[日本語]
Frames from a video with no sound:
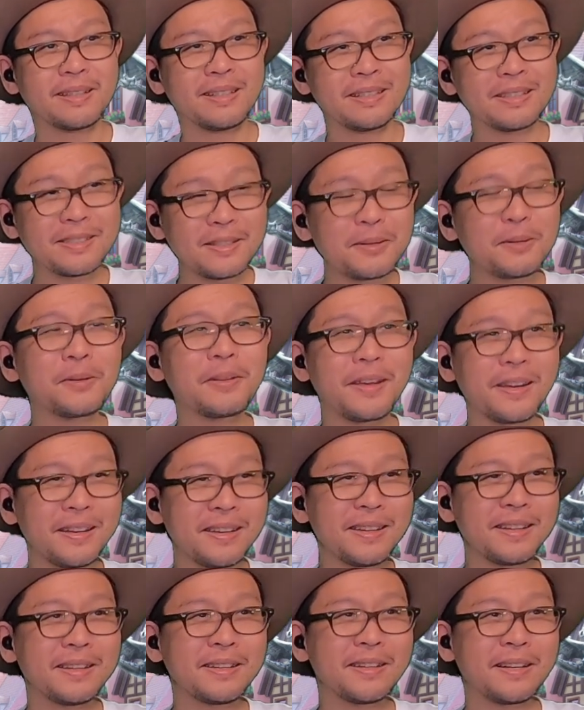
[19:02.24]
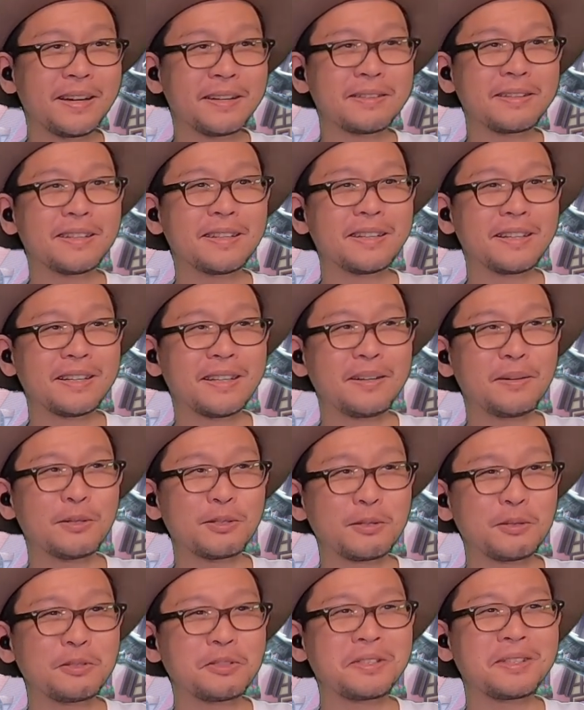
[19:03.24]
あ、そうね。春からが保
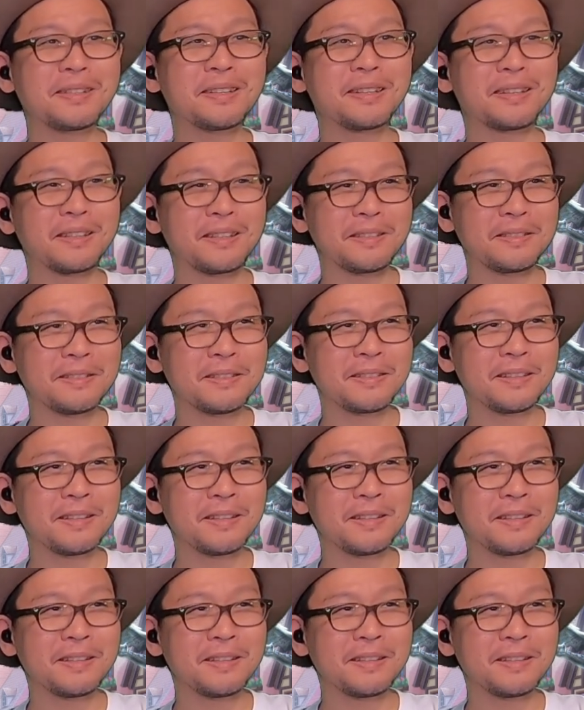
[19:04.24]
証したからね。